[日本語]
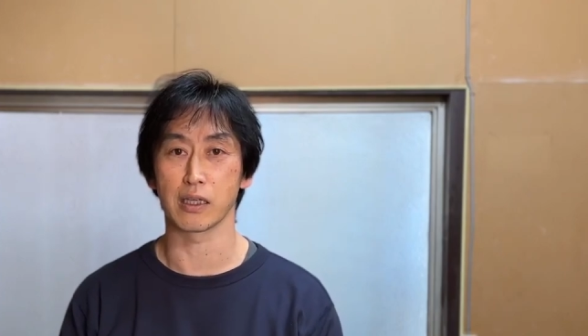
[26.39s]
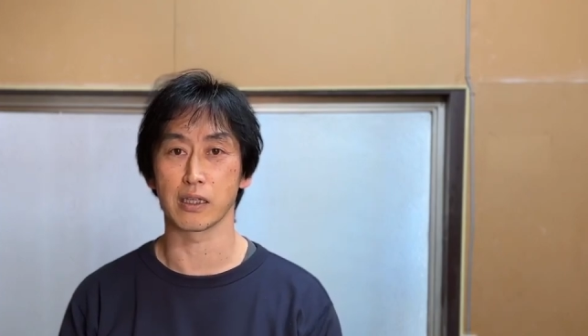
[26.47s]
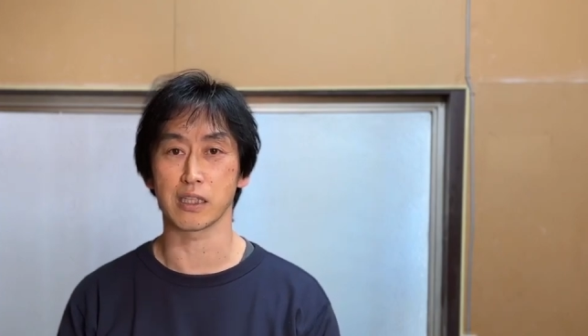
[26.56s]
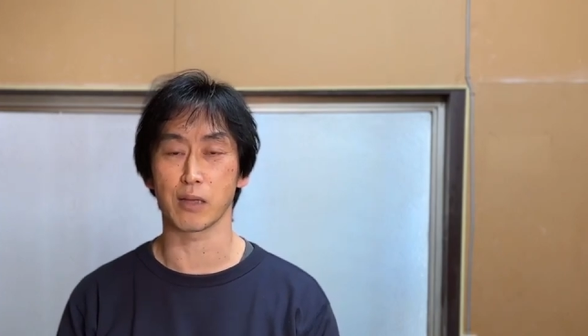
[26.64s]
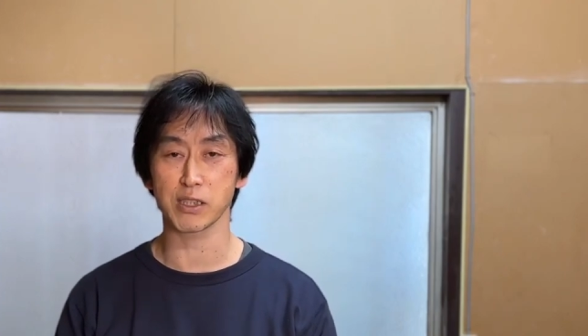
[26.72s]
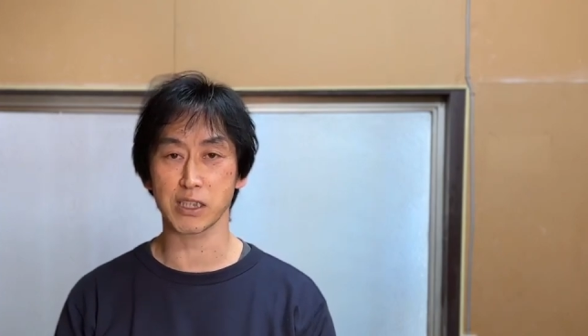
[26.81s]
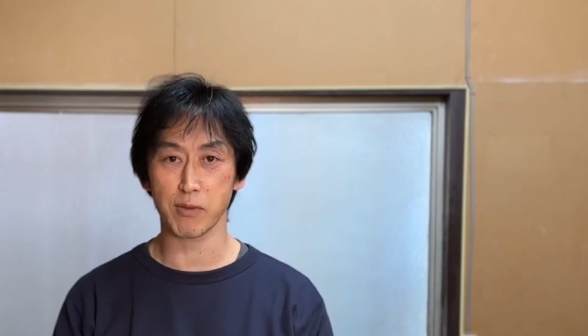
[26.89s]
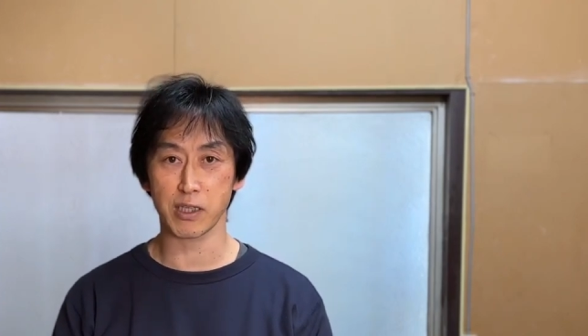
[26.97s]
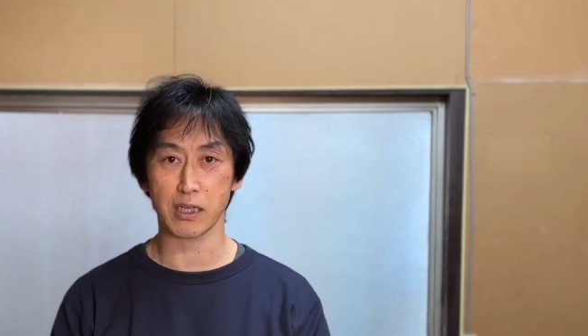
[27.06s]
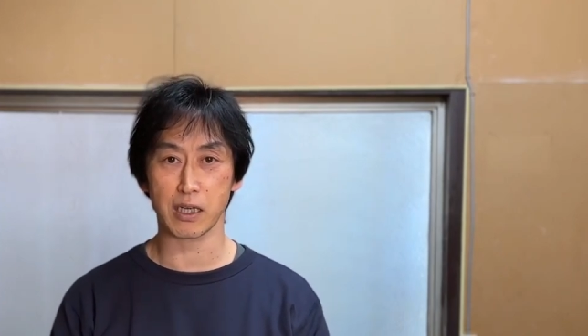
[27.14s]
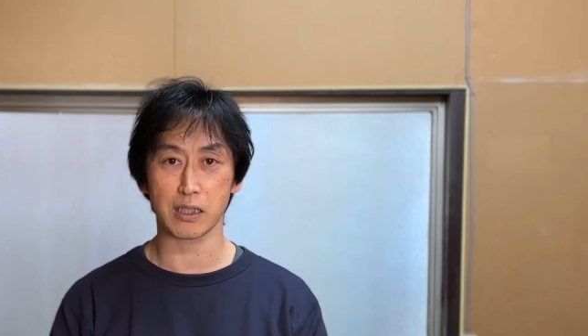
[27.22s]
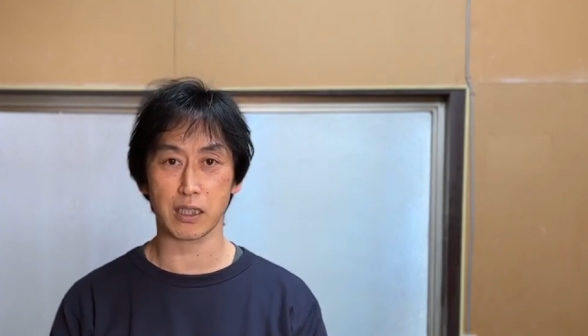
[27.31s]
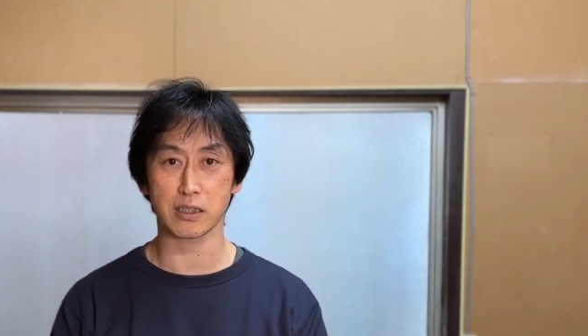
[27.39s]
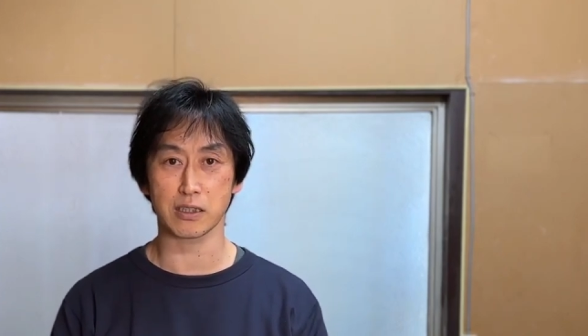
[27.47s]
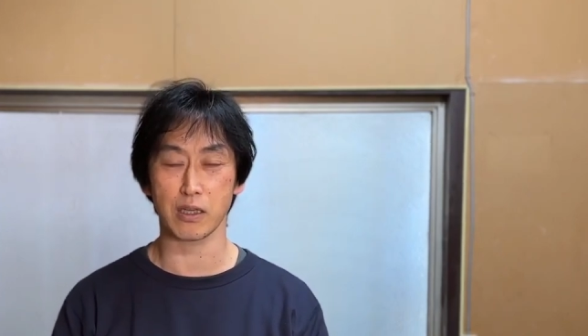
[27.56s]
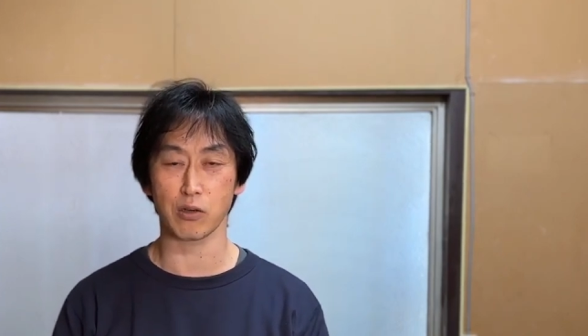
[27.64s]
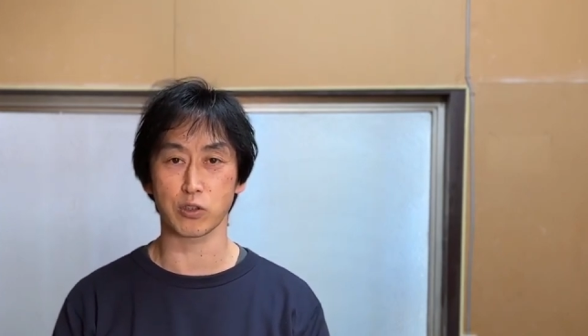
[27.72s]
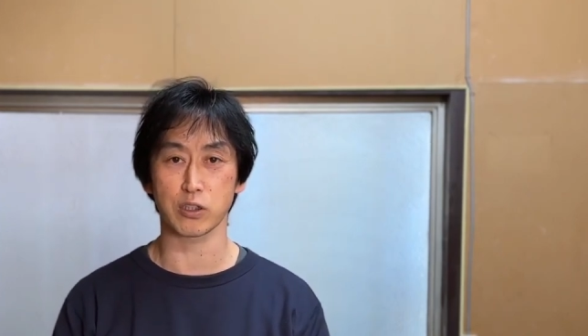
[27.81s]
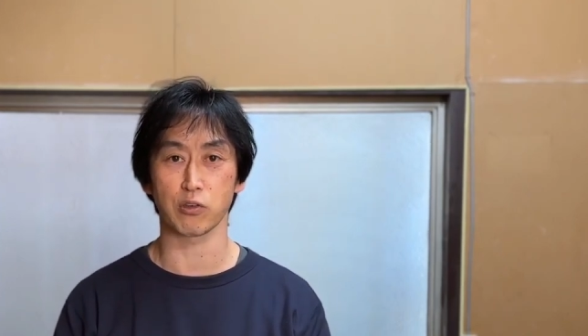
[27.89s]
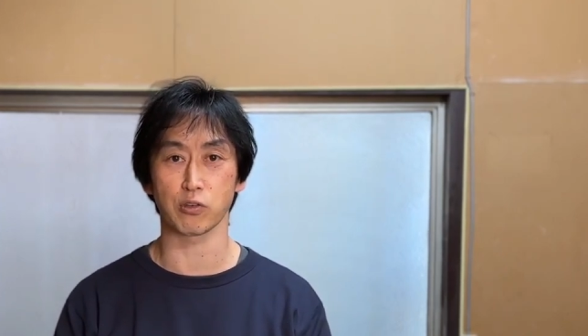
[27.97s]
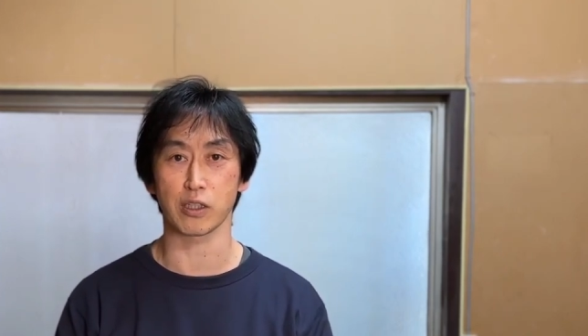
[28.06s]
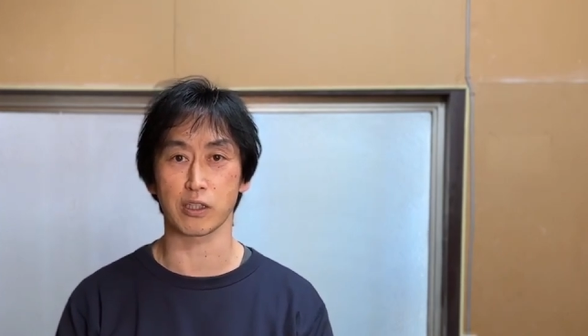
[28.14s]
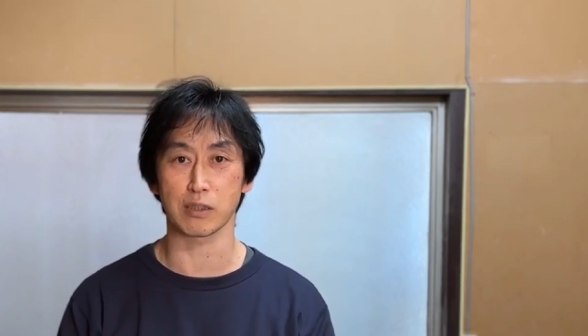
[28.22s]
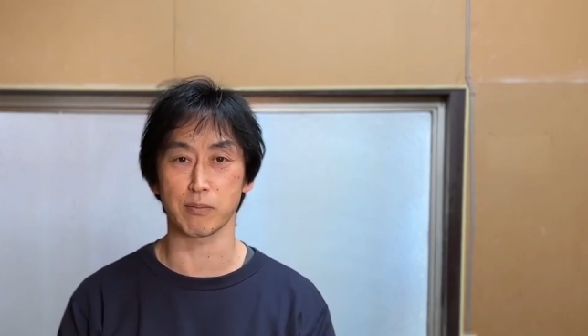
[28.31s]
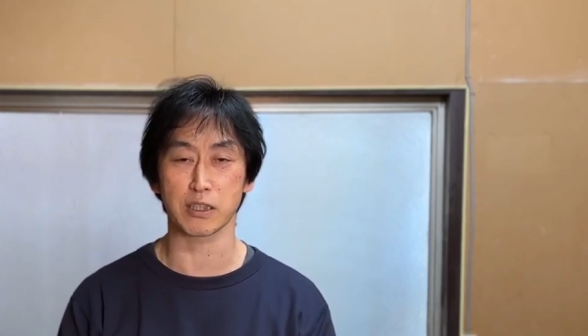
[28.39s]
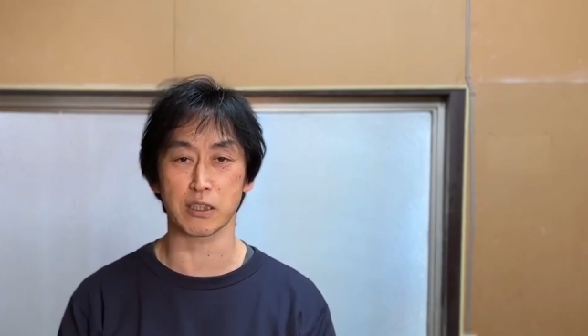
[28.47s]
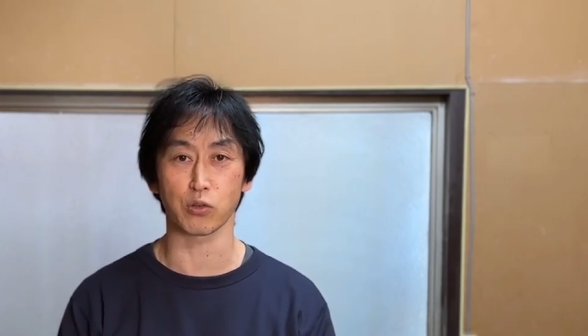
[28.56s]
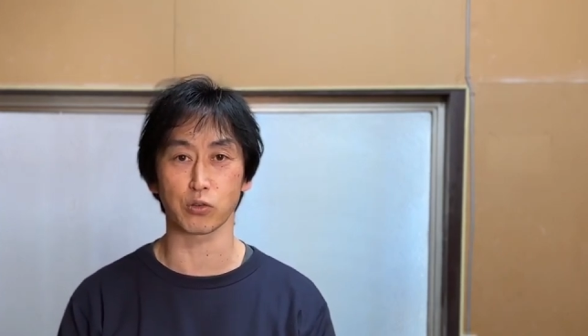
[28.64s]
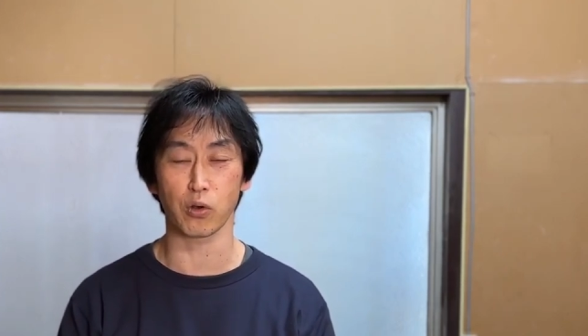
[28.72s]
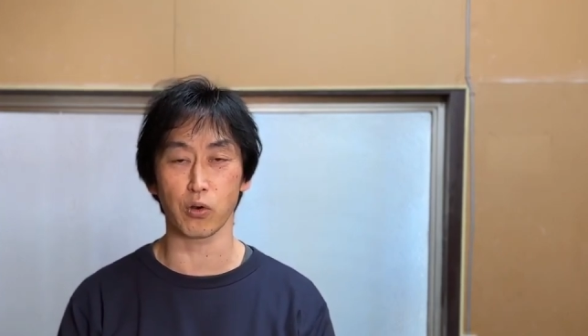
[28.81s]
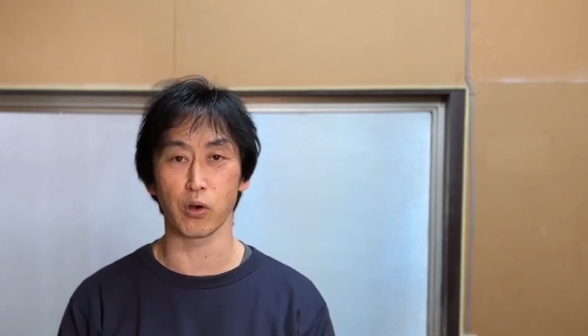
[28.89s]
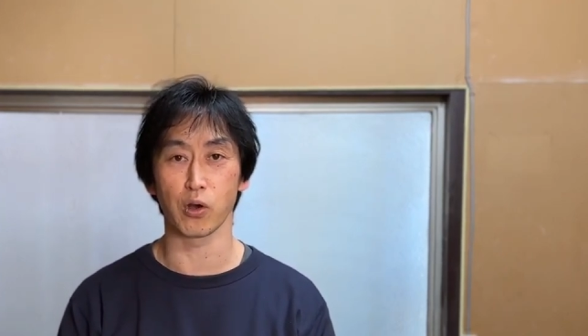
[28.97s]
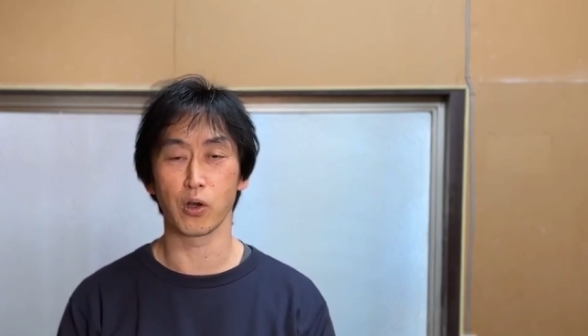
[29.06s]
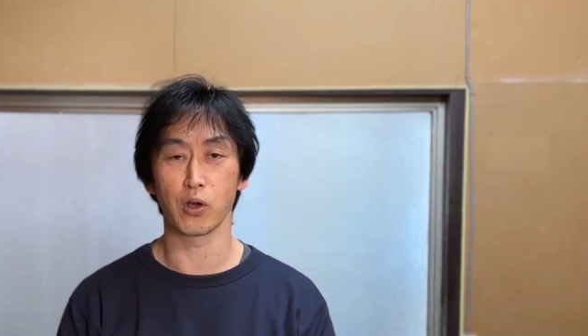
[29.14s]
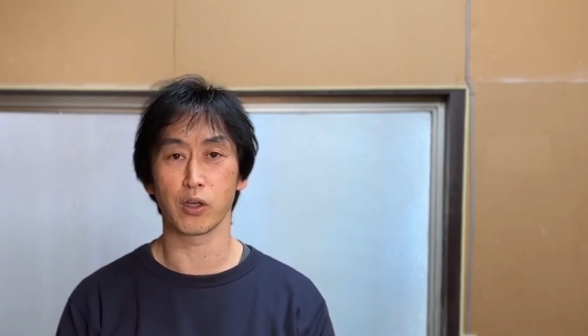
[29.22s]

さまざまな形でご支援をいただきましたこと、